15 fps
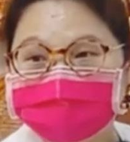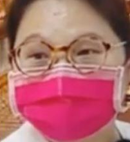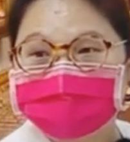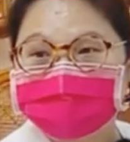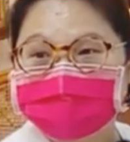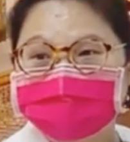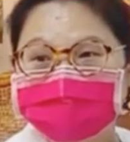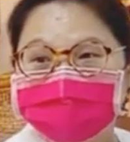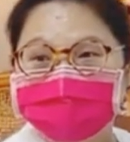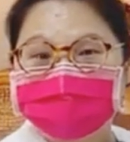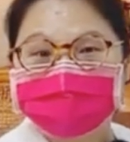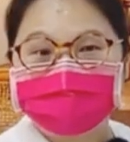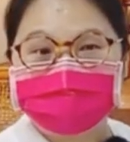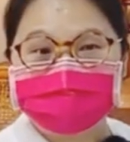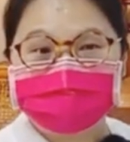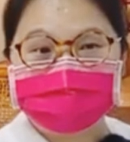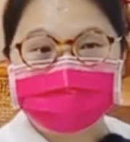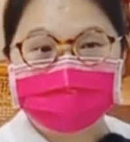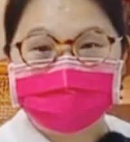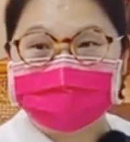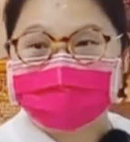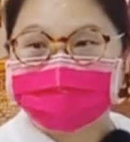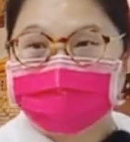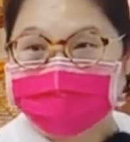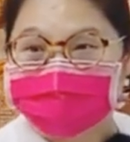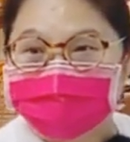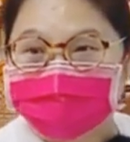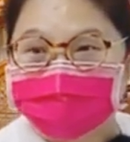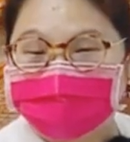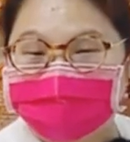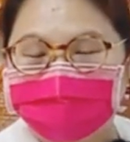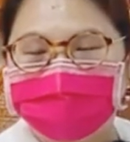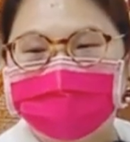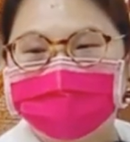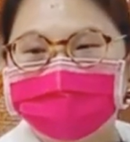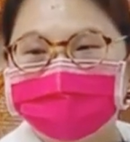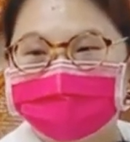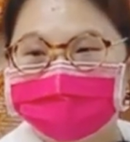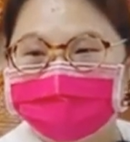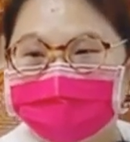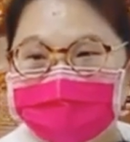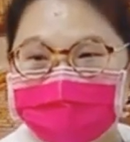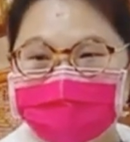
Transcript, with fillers: 好啊，嗯，我只记得个性呐。